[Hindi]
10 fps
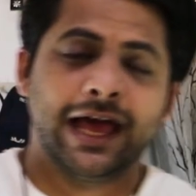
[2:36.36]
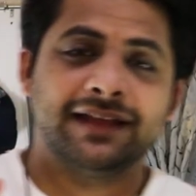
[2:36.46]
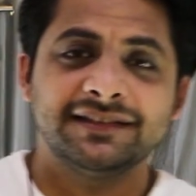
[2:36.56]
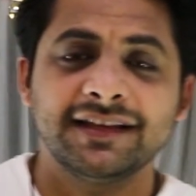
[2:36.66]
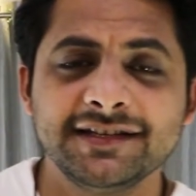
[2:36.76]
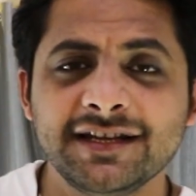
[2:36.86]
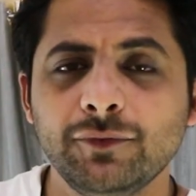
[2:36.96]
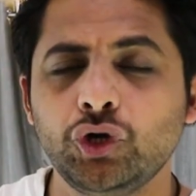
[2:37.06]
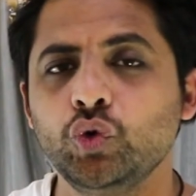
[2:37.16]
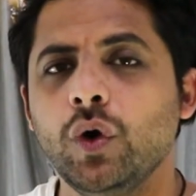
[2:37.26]
एसेसरीज
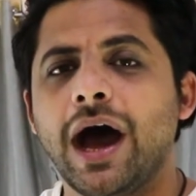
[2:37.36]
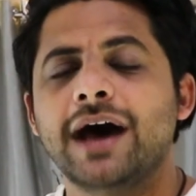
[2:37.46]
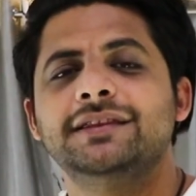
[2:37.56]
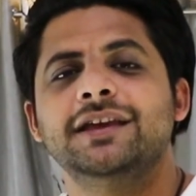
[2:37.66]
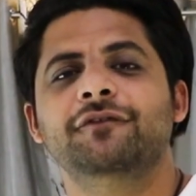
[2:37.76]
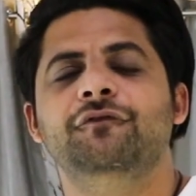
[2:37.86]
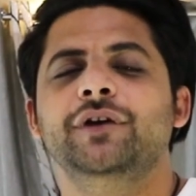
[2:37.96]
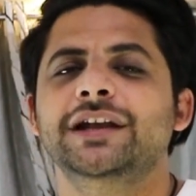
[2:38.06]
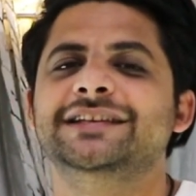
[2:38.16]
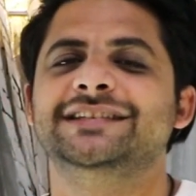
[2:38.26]
नंबर टू आती है
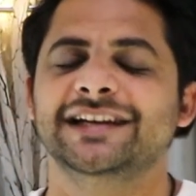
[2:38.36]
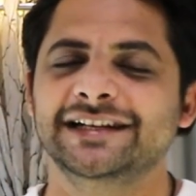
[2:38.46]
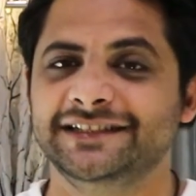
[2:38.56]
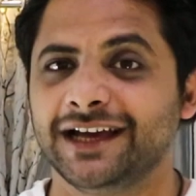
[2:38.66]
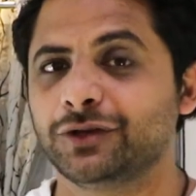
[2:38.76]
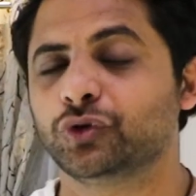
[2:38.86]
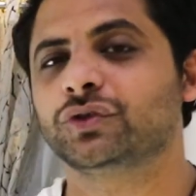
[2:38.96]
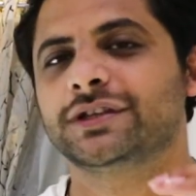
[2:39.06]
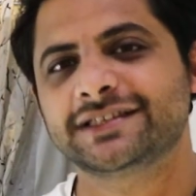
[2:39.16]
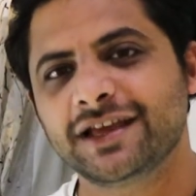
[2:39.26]
विंडशील्ड जी हाँ
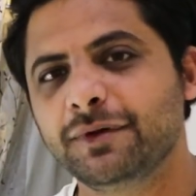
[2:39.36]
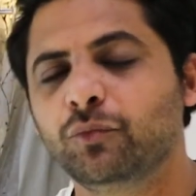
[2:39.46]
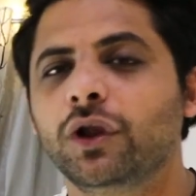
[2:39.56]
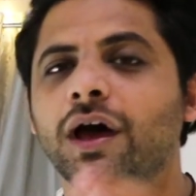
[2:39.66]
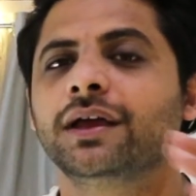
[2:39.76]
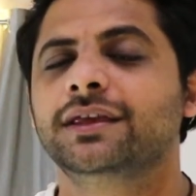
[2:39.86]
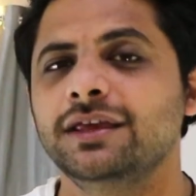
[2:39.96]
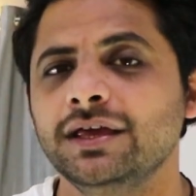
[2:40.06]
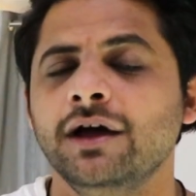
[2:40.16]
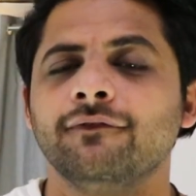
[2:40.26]
दोस्तों जैसे अभी बोला
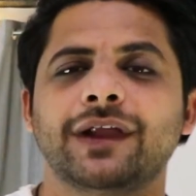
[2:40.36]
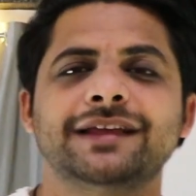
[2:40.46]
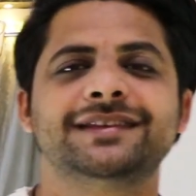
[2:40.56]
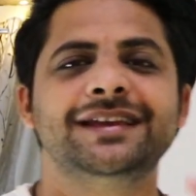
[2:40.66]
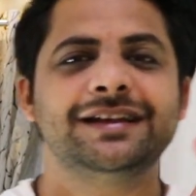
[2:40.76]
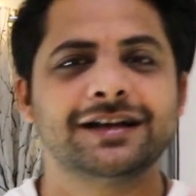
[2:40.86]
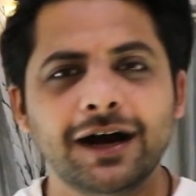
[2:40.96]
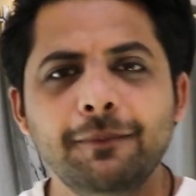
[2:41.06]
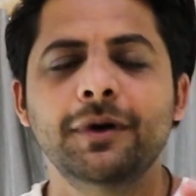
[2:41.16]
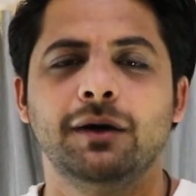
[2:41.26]
कि फ्लाई स्क्रीन
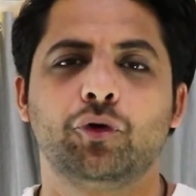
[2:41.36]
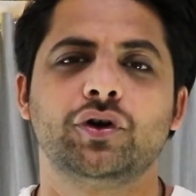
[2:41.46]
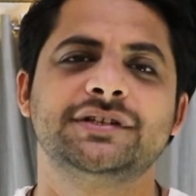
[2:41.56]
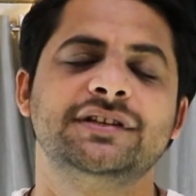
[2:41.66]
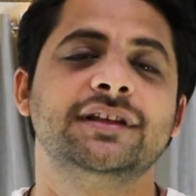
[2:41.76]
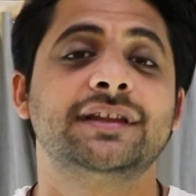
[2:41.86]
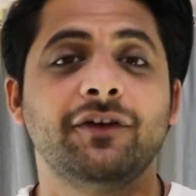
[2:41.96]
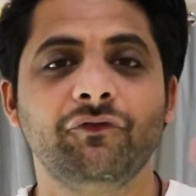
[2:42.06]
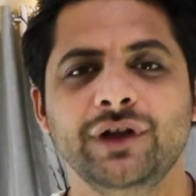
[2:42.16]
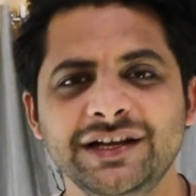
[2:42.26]
कम प्रोटेक्शन देता
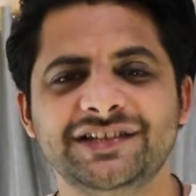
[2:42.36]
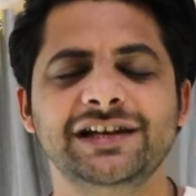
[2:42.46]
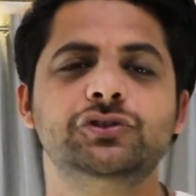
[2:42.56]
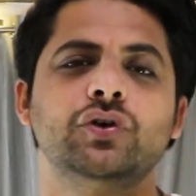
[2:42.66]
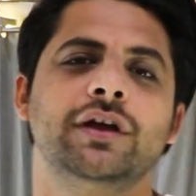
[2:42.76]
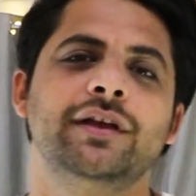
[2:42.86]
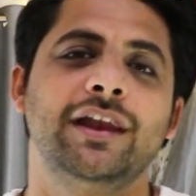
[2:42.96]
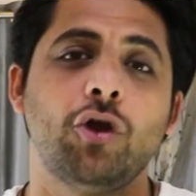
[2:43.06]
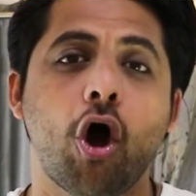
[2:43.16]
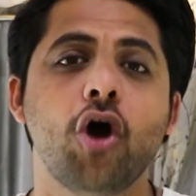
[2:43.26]
है विंडशील्ड जो है ये
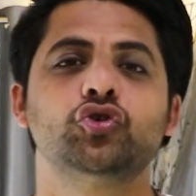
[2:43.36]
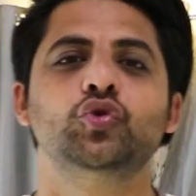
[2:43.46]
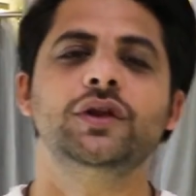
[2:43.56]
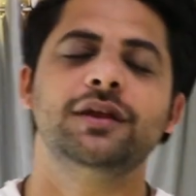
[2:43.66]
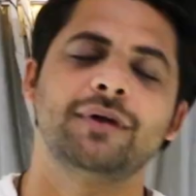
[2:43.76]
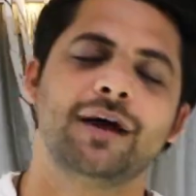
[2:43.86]
लॉन्ग टूरिंग